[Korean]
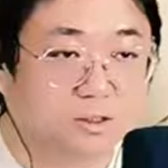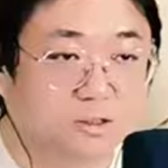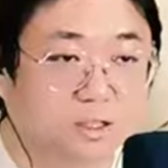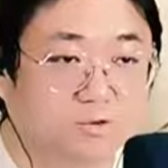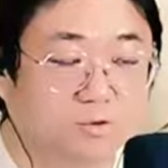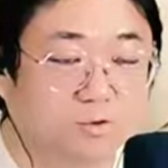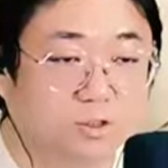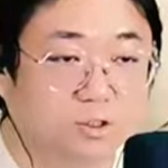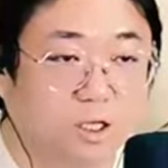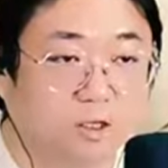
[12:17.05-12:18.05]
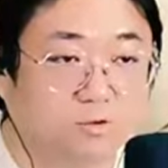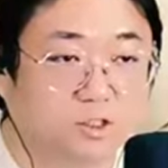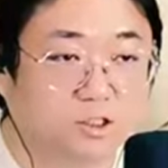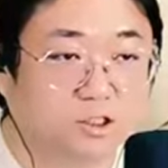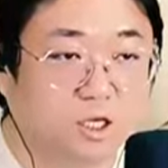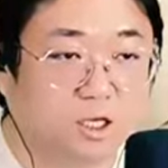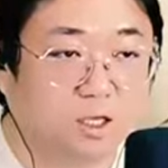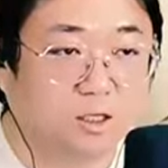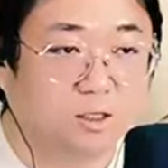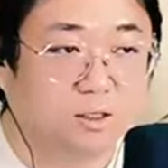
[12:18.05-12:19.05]
그대로 이대로 그냥
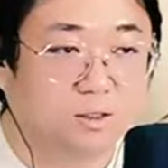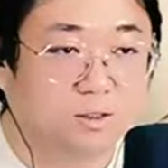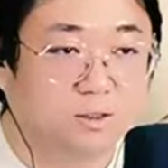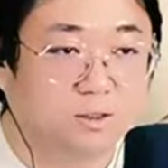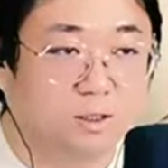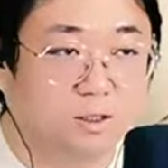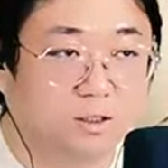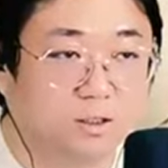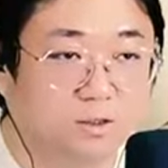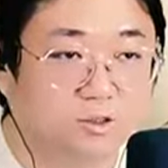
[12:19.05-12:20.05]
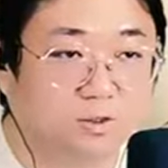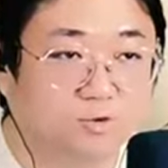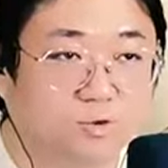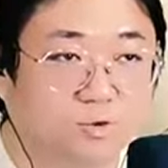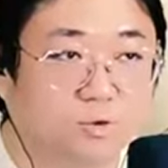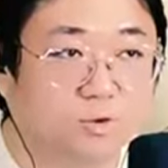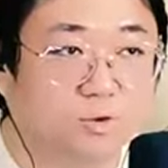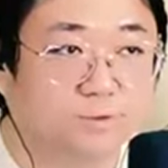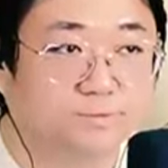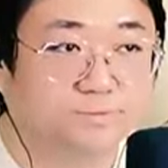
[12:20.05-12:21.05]
진행해. 어. 자,
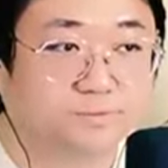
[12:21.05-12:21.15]
위로.